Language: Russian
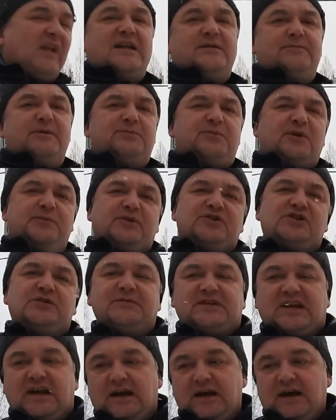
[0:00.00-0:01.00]
Теперь
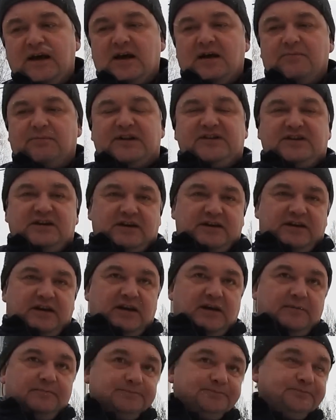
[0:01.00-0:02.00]
пробежимся по
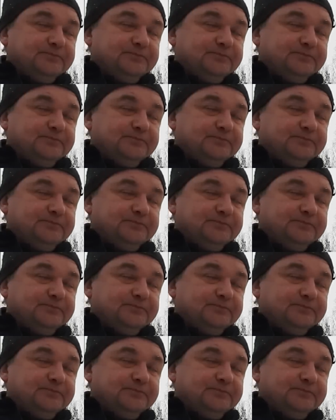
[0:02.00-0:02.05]
технике